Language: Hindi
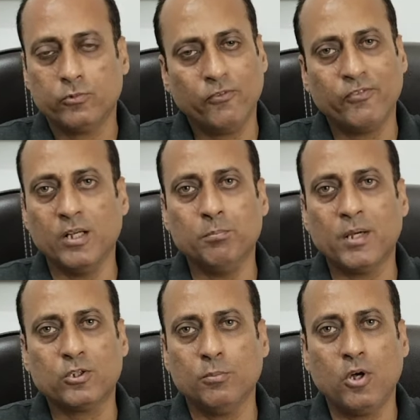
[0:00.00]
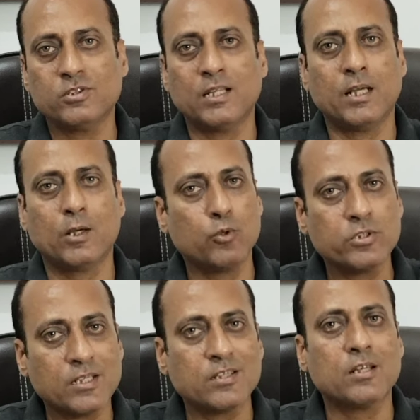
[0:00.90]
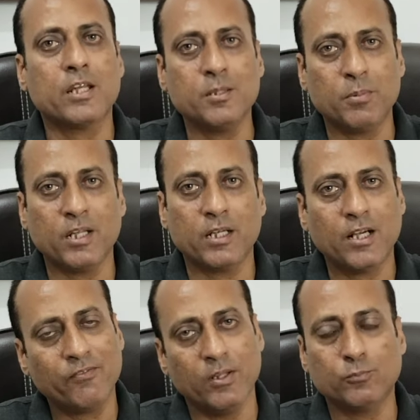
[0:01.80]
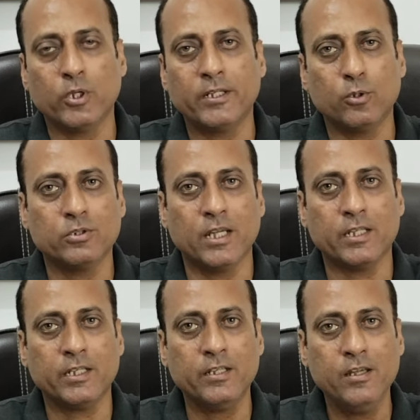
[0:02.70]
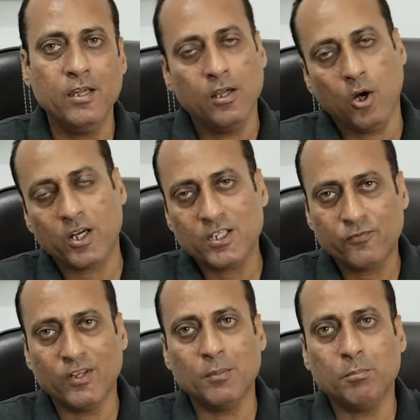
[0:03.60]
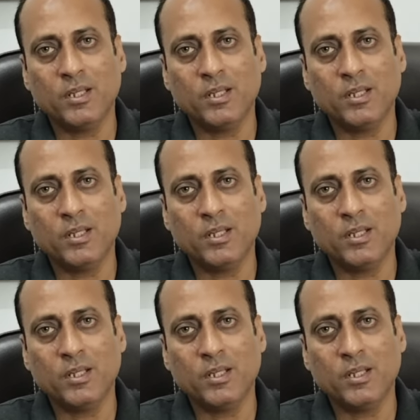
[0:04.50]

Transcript: तो फिल्म पर तो बहुत ज़्यादा कुछ असर नहीं पड़ेगा फिल्म तो हिट हो जाएगी और इस फिल्म